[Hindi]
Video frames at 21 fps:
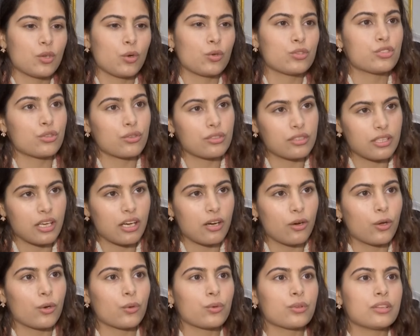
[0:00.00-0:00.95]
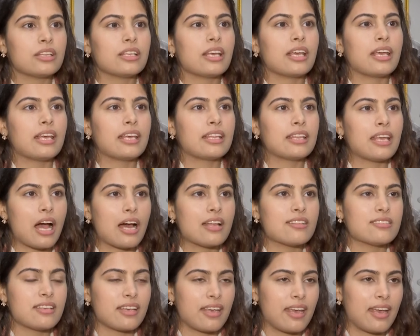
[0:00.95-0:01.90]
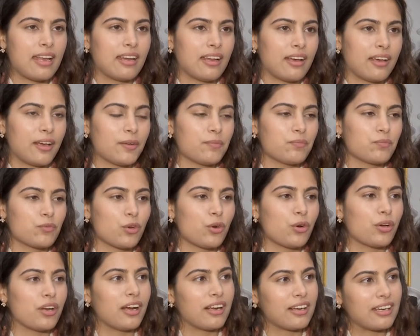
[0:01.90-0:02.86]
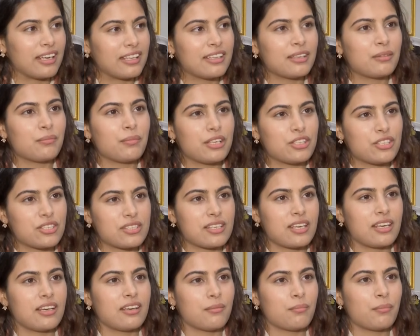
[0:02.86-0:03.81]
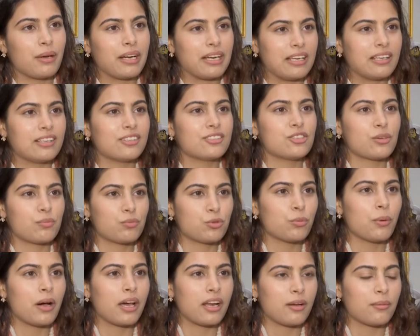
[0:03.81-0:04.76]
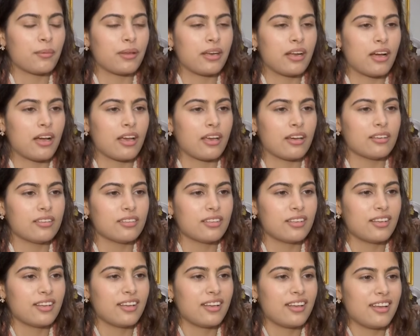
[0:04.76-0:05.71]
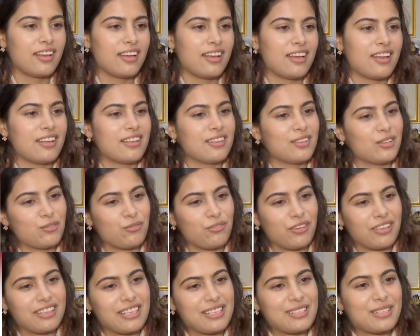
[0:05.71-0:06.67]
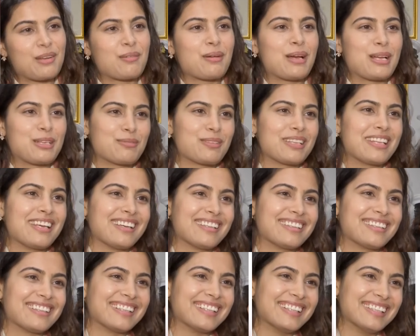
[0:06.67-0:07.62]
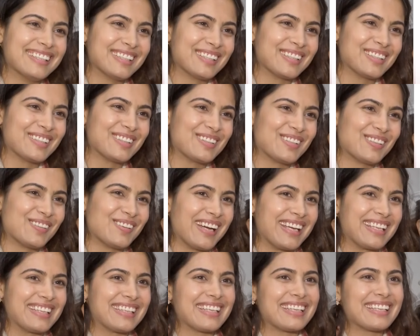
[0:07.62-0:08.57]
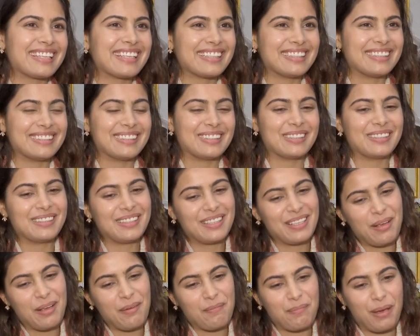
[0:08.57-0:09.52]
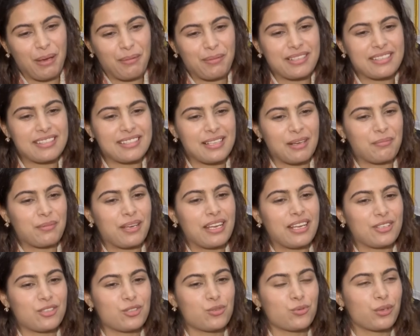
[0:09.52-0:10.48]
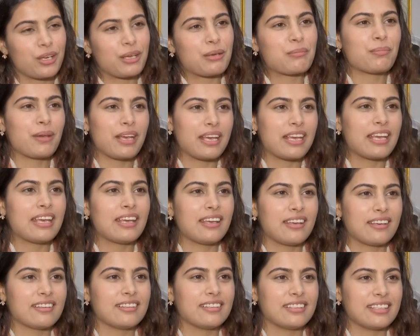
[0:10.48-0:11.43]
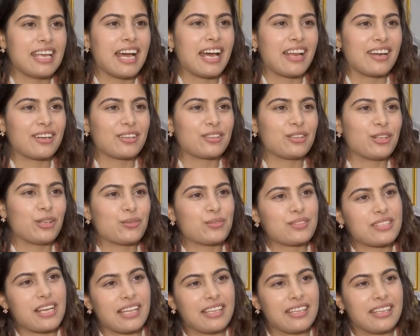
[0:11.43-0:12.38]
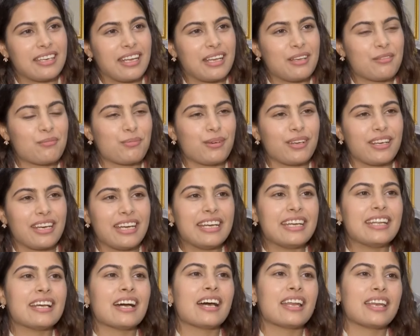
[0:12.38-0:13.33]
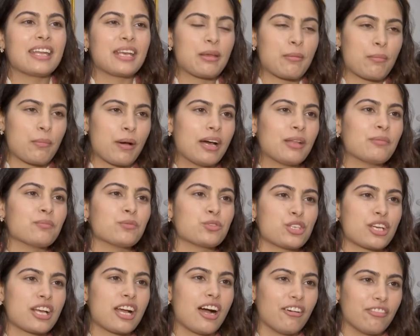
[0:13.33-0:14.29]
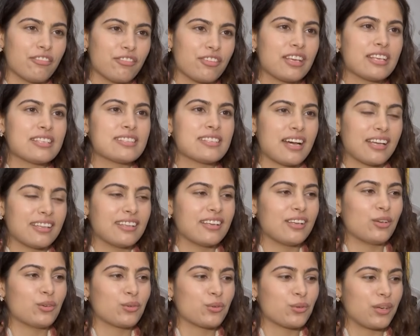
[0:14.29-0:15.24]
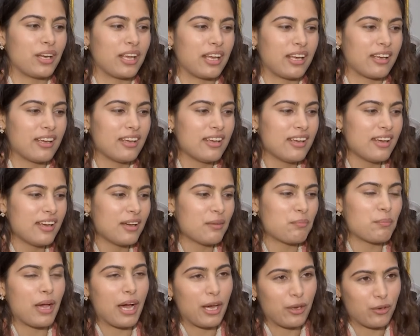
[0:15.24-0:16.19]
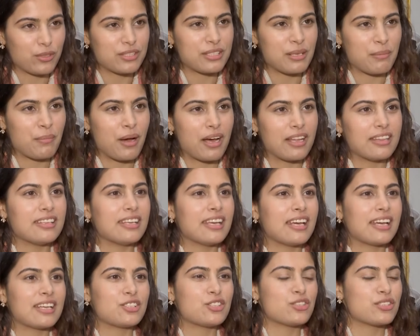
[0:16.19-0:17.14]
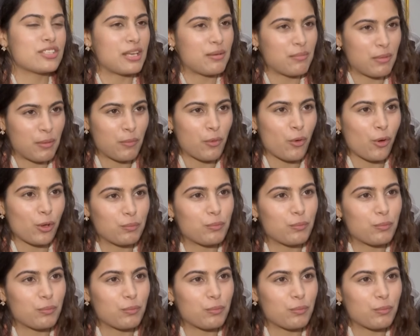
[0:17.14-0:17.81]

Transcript: उत्सुकता और उतने ही ध्यान से खेलना है और अगले दिन भी जैसे मेडल जब दोबारा मेरा आया फिर तीसरे मैच पे ध्यान था तो आई थिंक uh, मैं बस अपने शूटिंग पे ही uh, ध्यान रखती हूँ ज़्यादा नहीं पर इंडिया आने के बाद मुझे काफ़ी ज़्यादा लोगों ने प्यार और सम्मान दिया है जिसकी मैं बहुत